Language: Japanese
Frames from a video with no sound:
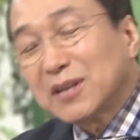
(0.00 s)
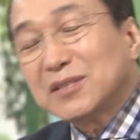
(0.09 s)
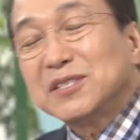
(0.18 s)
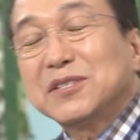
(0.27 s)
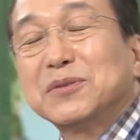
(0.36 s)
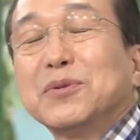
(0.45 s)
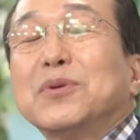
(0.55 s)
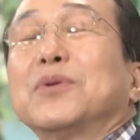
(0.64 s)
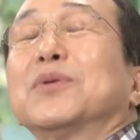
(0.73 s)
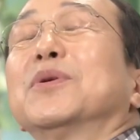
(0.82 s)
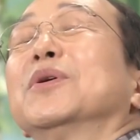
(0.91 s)
うですね
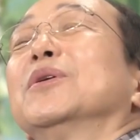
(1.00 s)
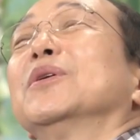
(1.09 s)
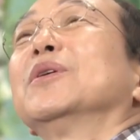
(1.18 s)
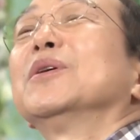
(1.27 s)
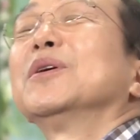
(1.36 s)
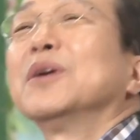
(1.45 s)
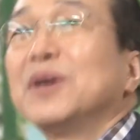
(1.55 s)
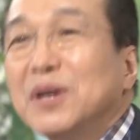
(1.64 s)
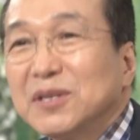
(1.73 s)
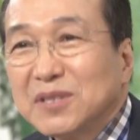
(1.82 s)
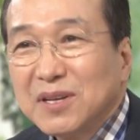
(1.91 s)
ナチスの、
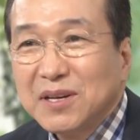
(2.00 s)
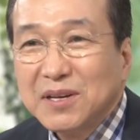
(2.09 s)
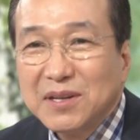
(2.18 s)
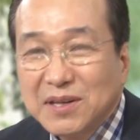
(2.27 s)
えー